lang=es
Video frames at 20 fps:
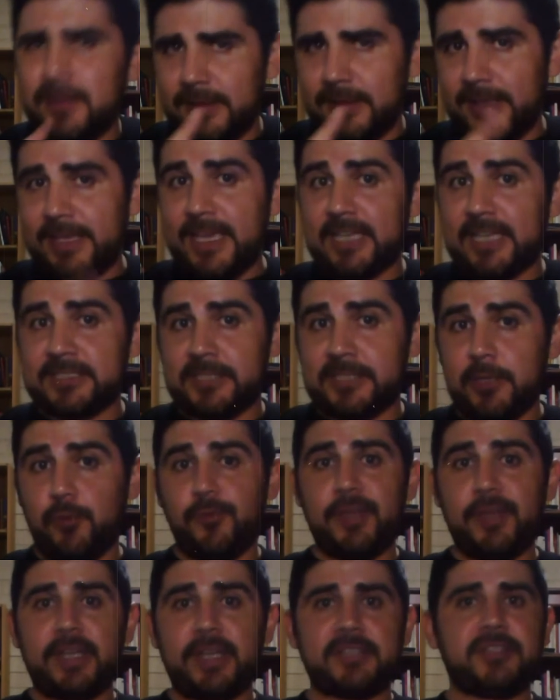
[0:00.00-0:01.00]
Y así
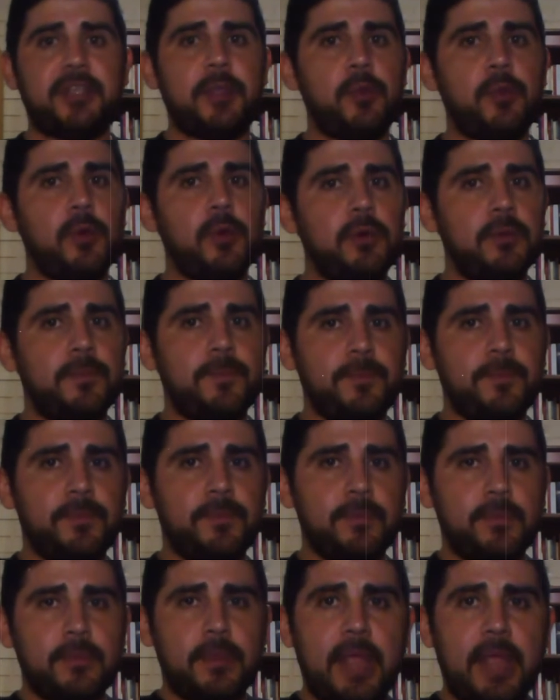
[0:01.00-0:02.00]
hubiera sido.
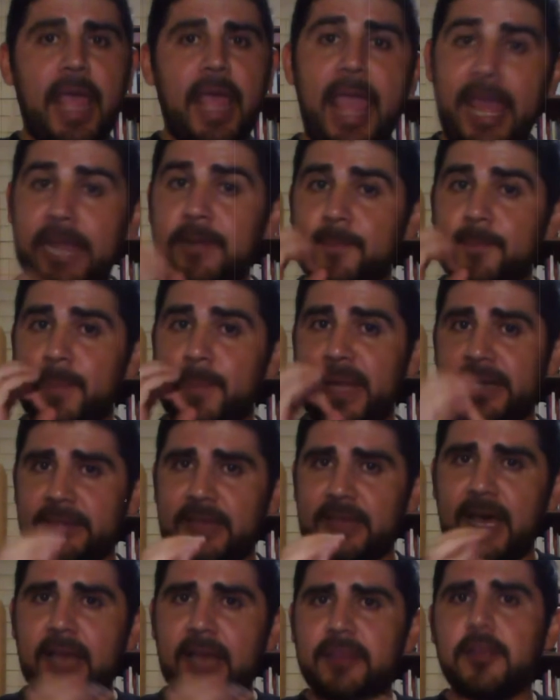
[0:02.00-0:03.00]
En
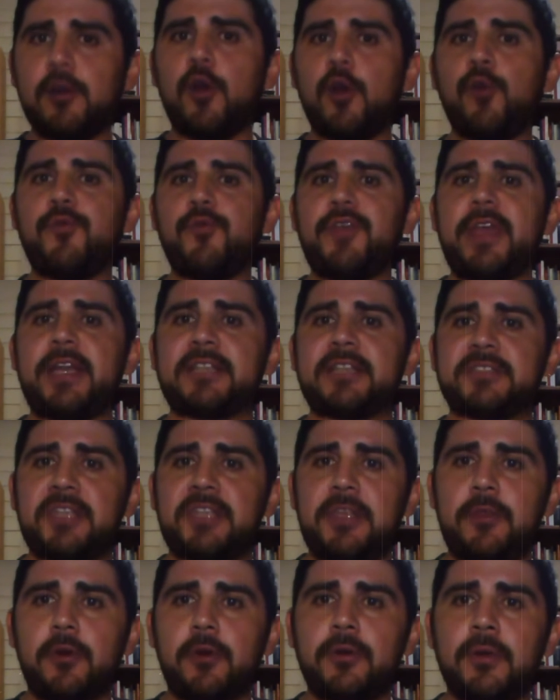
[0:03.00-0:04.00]
verdad lo hubiera
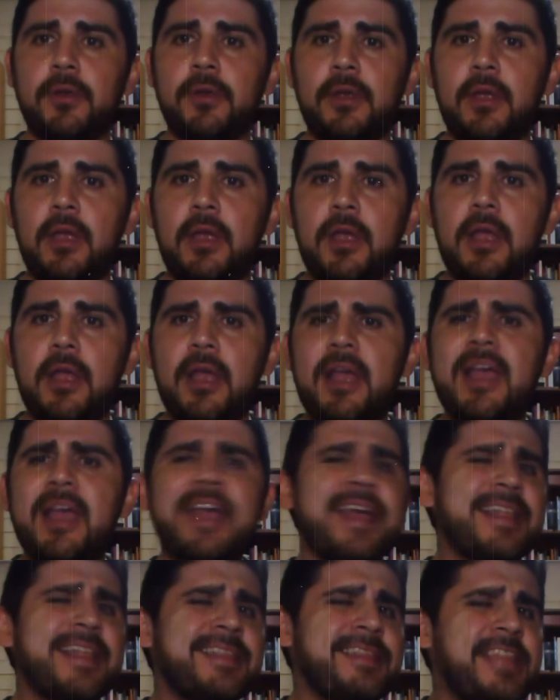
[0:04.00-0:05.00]
sido.
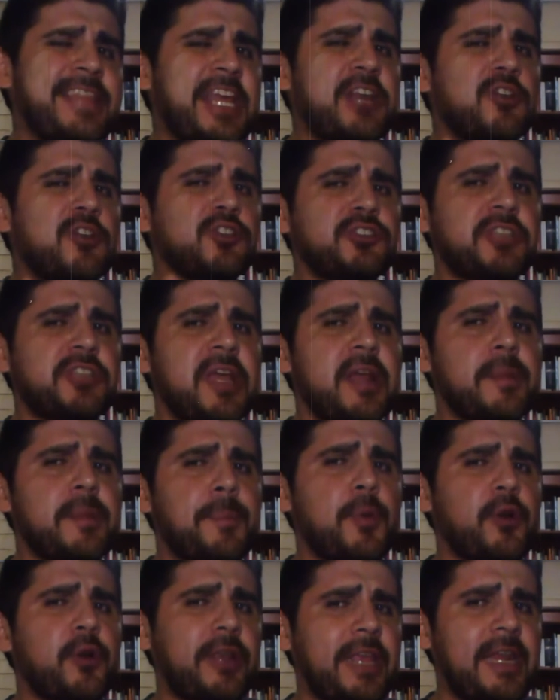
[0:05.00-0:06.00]
De no ser
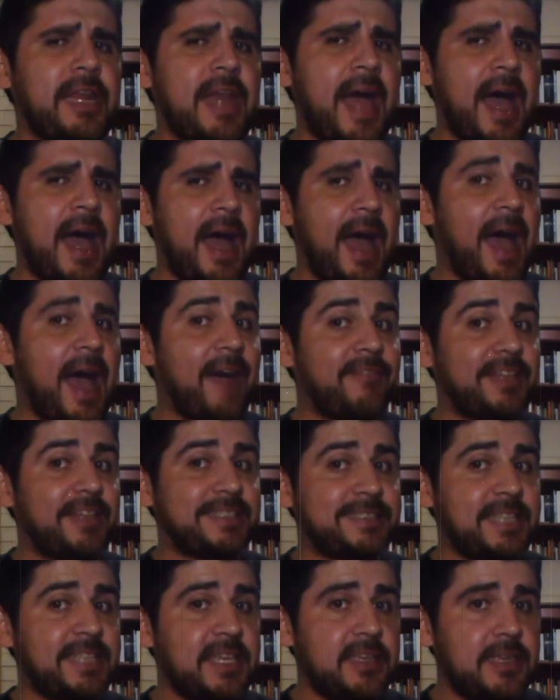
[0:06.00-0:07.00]
porque la
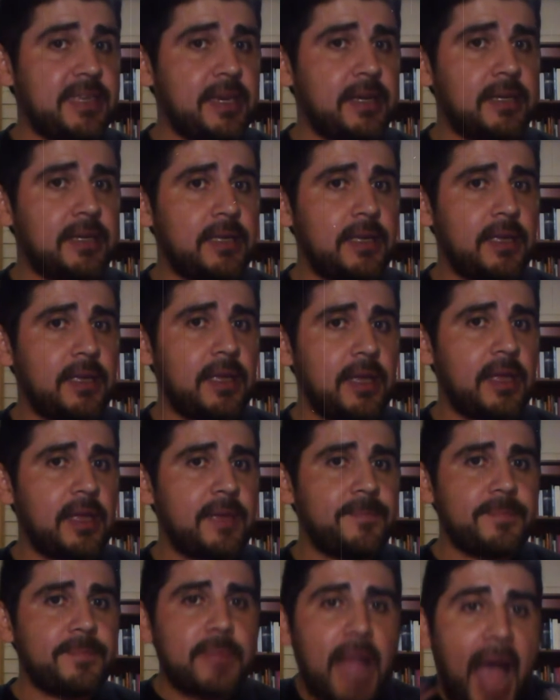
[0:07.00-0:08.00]
avecilla,
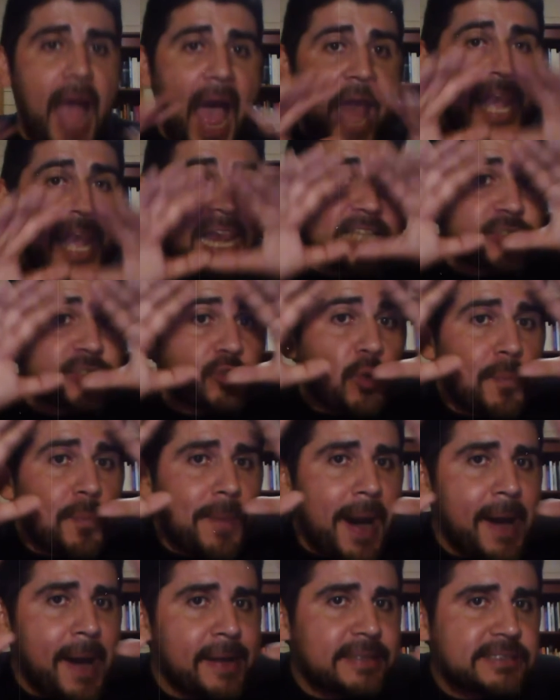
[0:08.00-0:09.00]
al
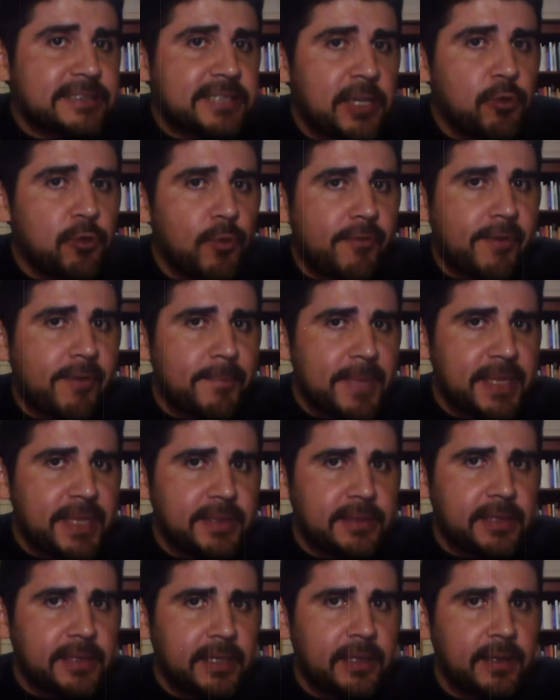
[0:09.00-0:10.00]
asomarse
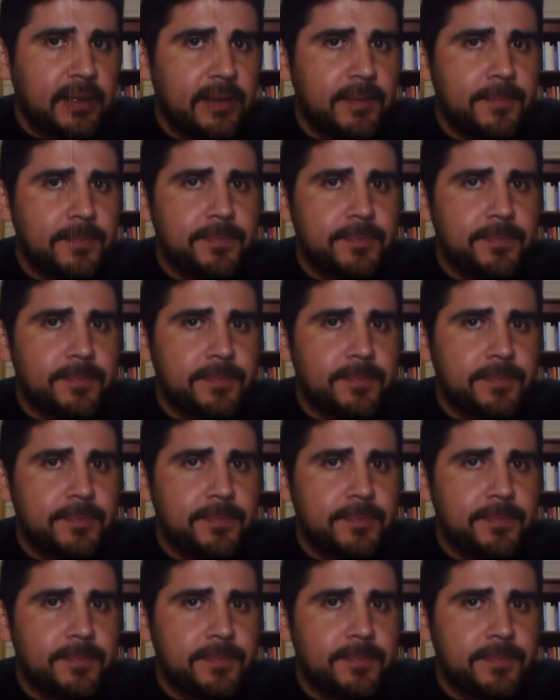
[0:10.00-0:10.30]
nuevamente,